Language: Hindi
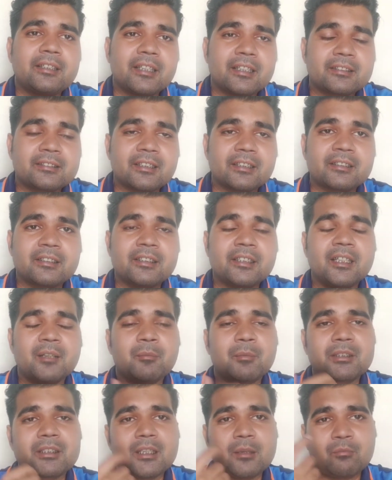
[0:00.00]
दिख सकती है
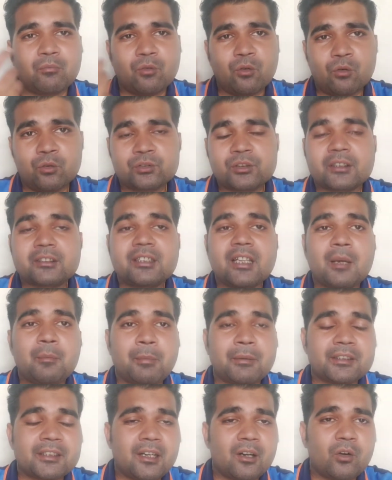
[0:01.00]
मतलब हो सकता है
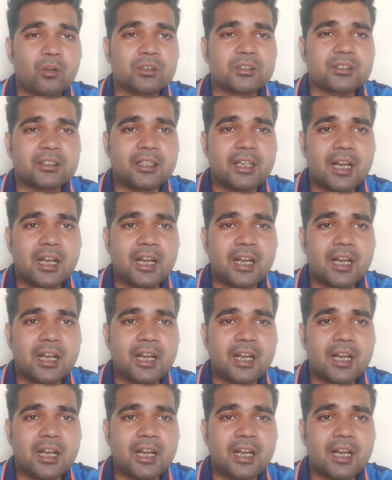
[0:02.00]
पंद्रह अगस्त के